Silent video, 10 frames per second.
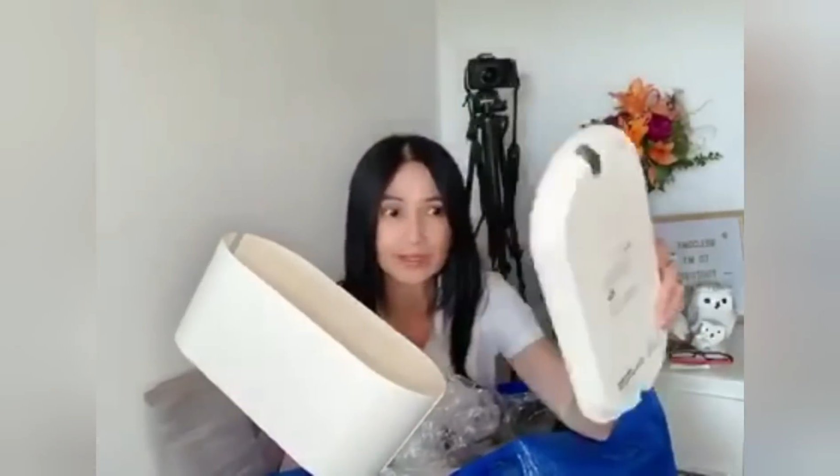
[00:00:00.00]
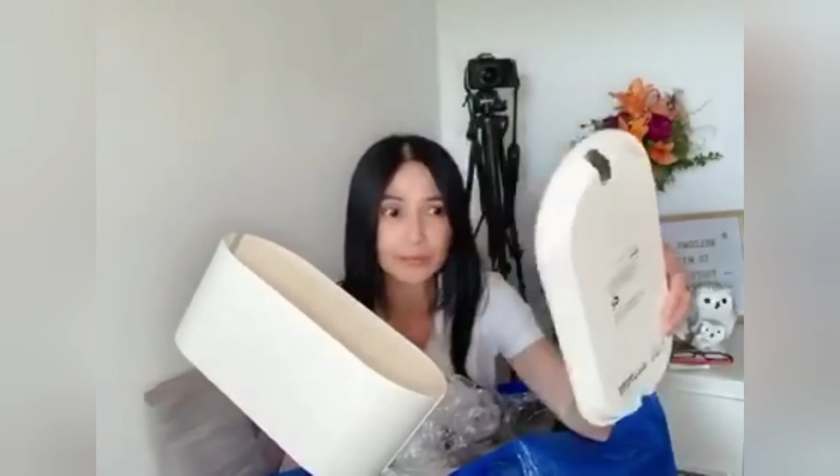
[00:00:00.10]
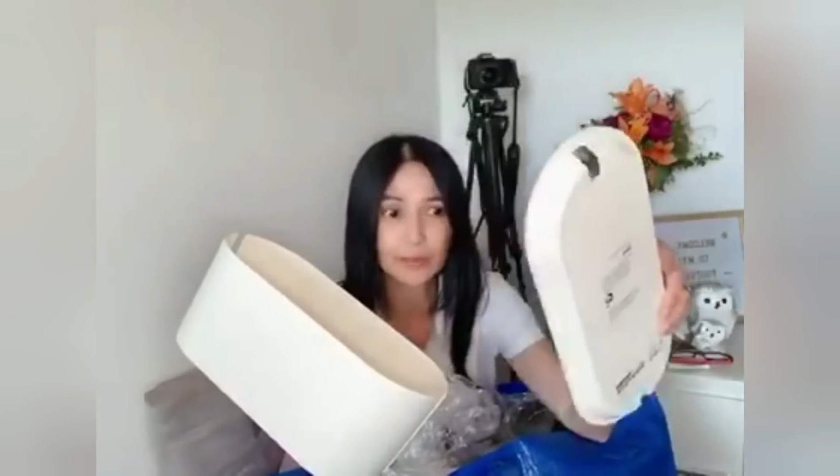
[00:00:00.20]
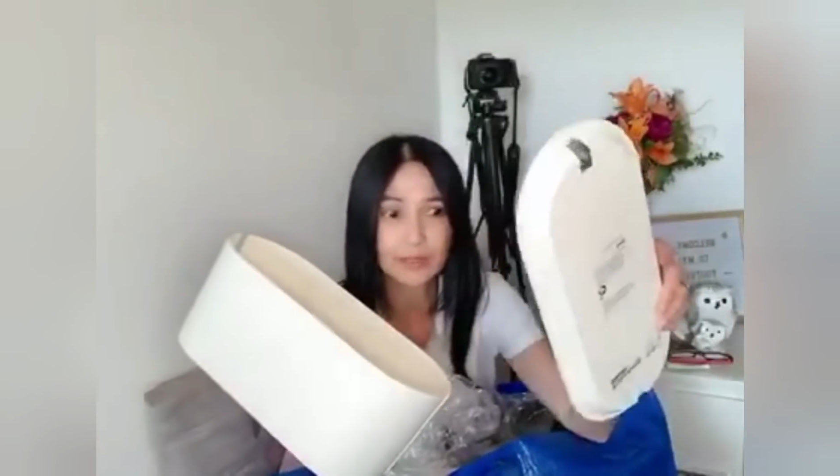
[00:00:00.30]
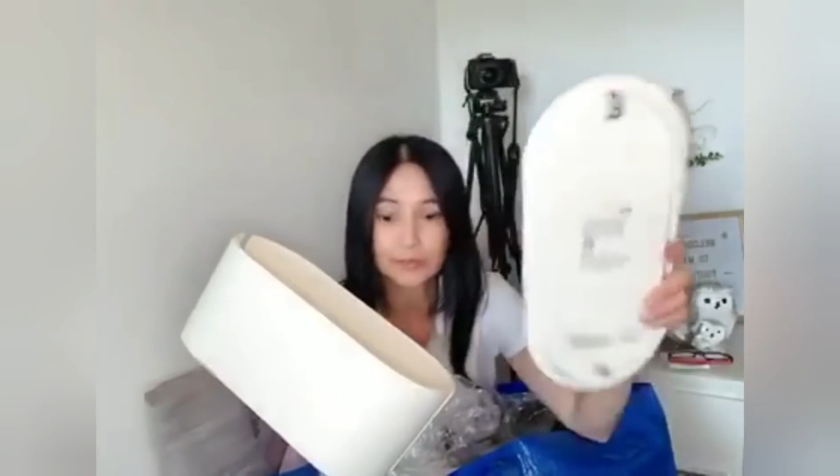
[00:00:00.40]

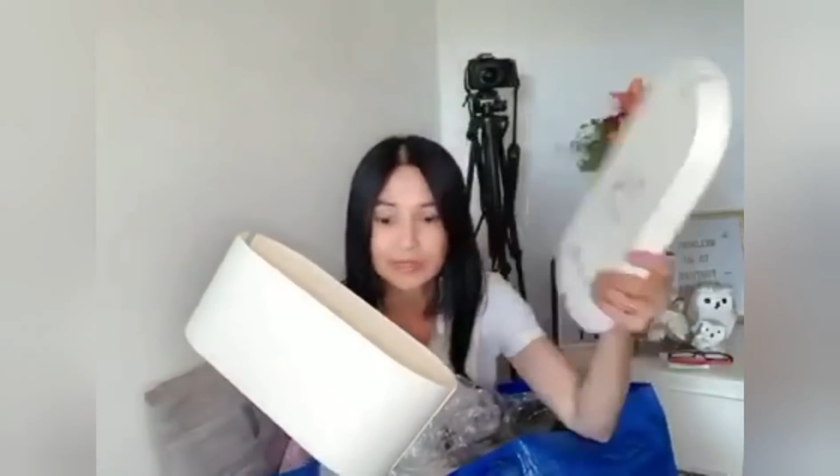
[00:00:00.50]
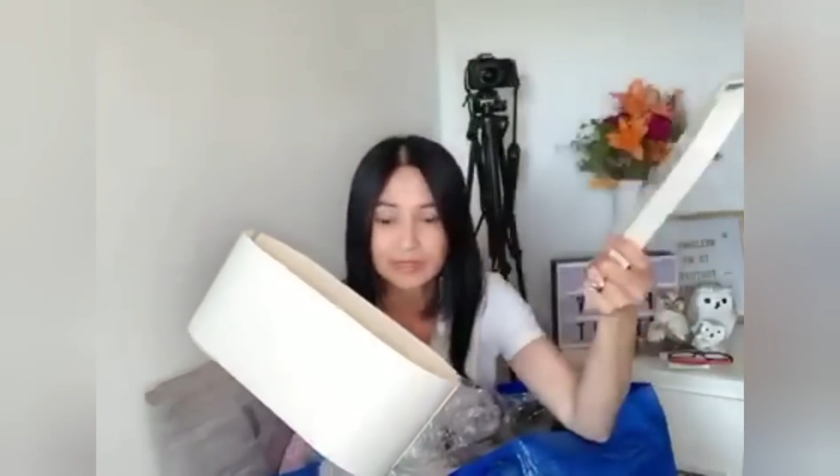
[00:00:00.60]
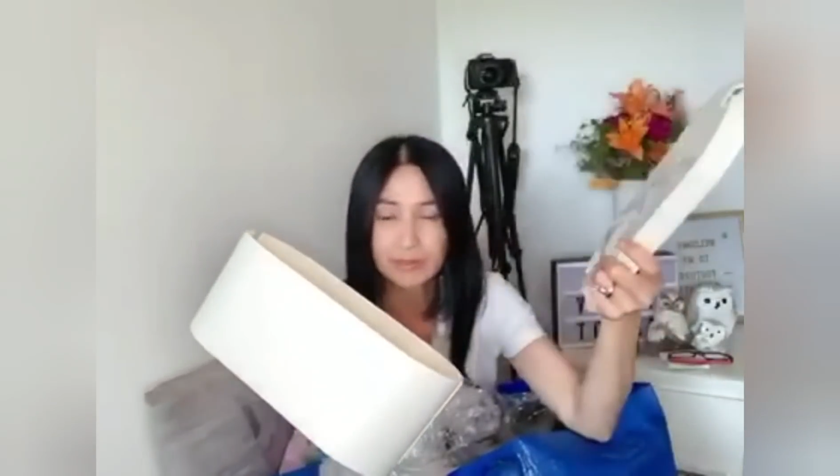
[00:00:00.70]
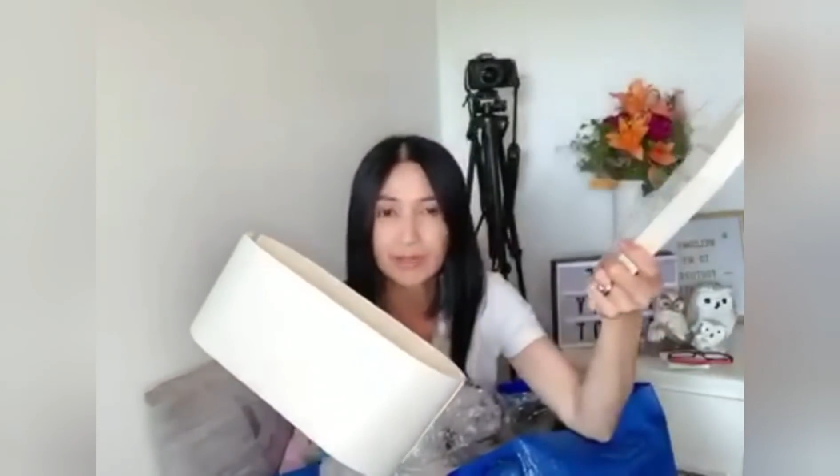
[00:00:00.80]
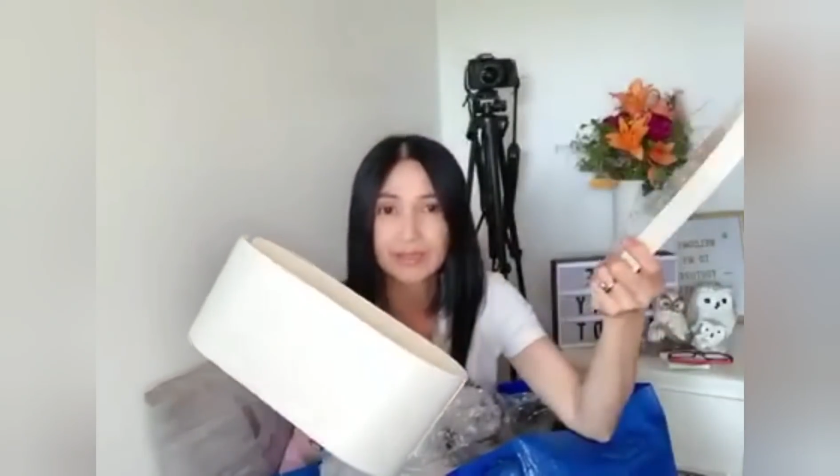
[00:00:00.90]
Philippines
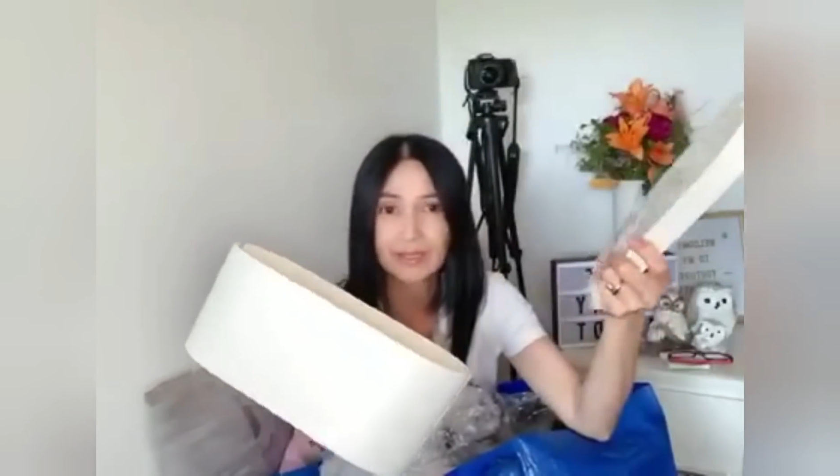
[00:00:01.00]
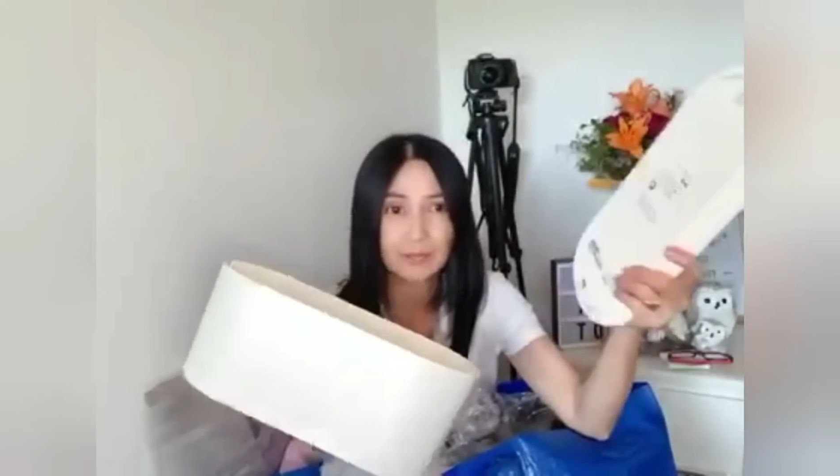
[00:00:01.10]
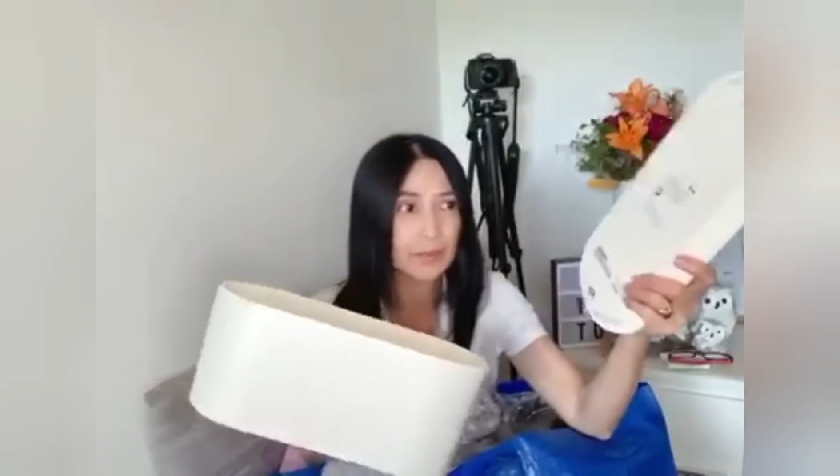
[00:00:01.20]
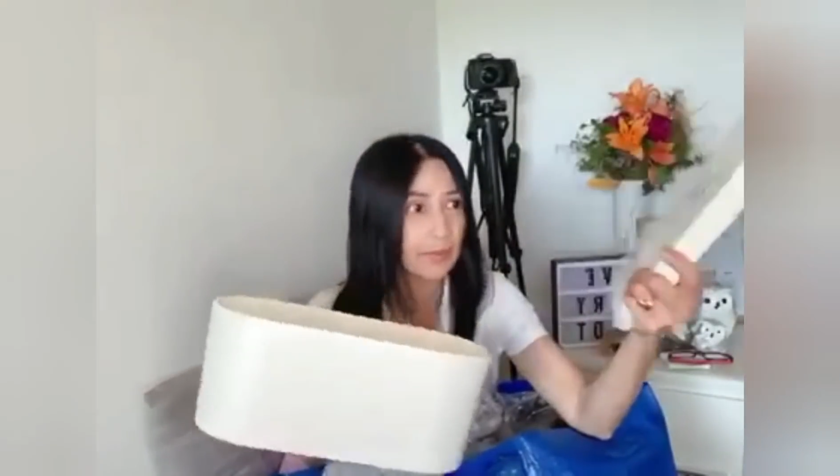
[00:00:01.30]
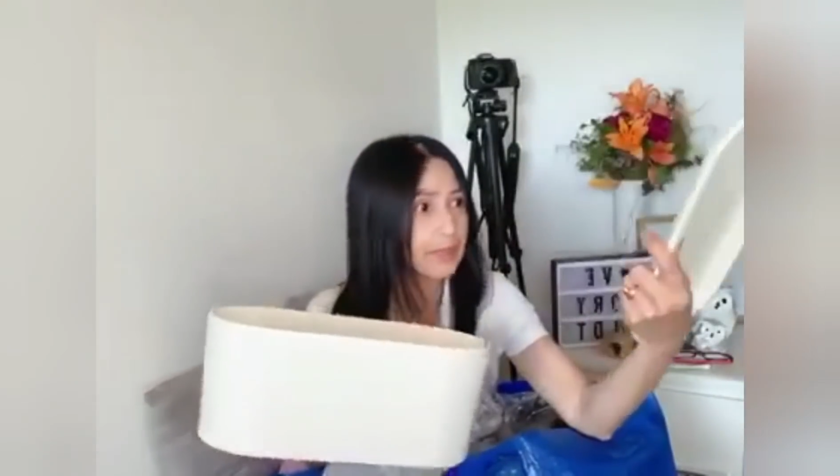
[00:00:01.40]
naman na
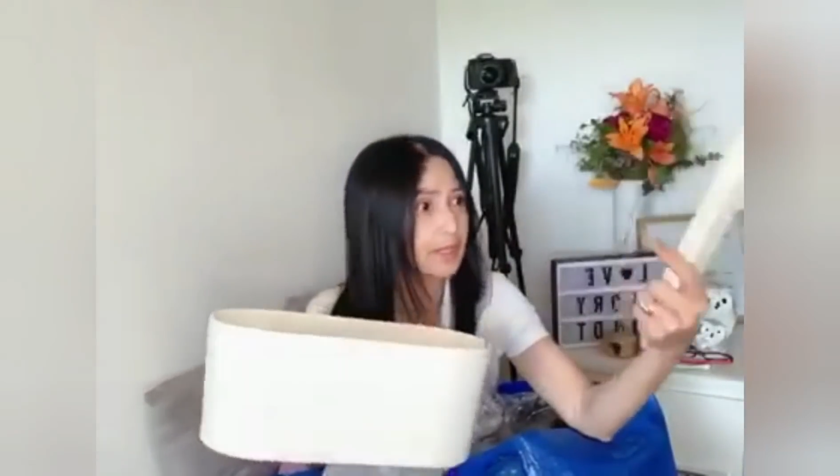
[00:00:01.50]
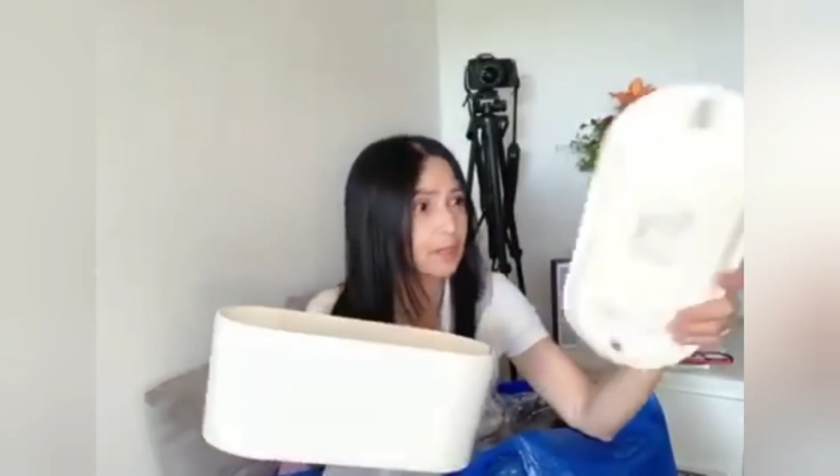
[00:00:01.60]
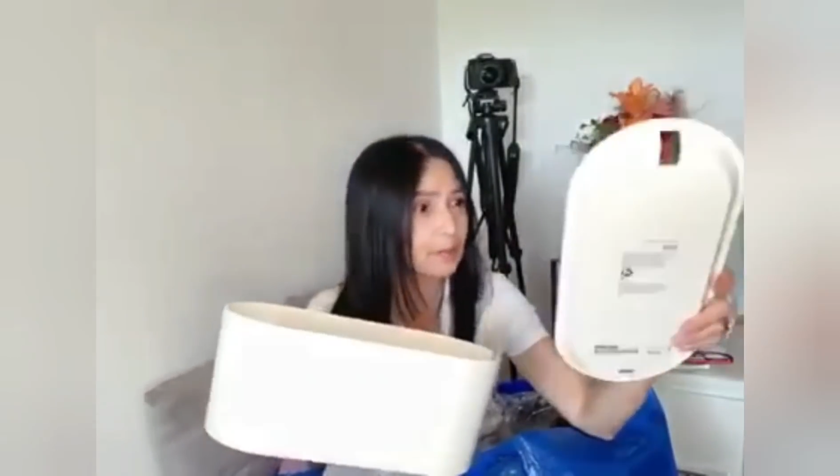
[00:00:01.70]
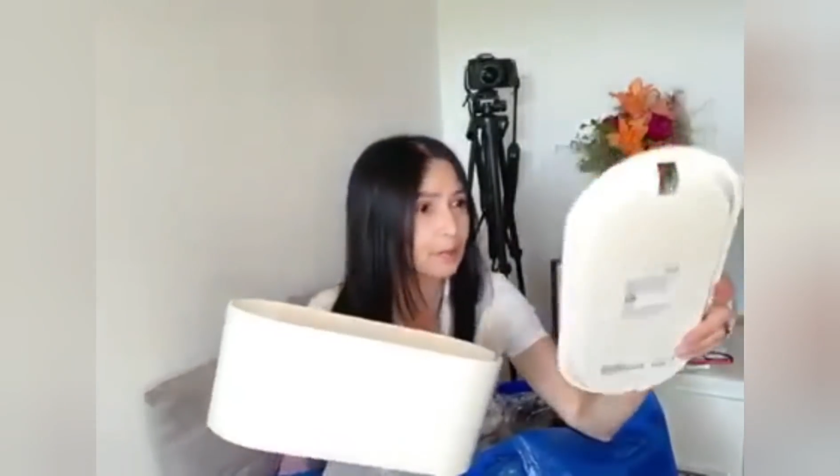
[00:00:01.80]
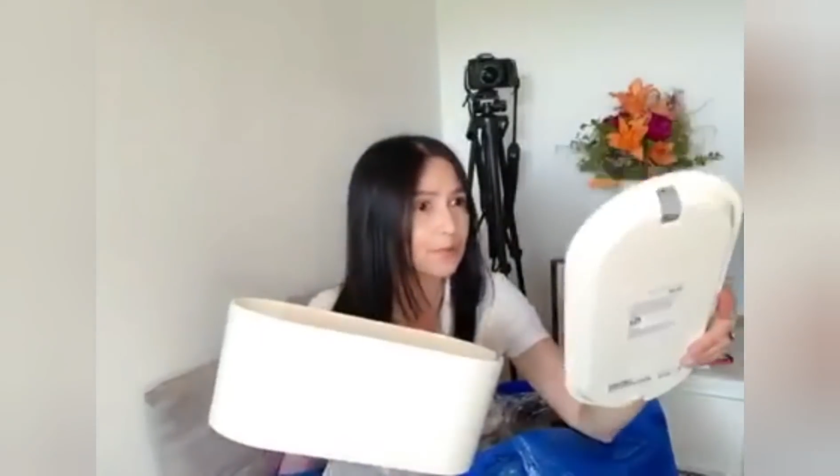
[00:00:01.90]
ipapadala ko.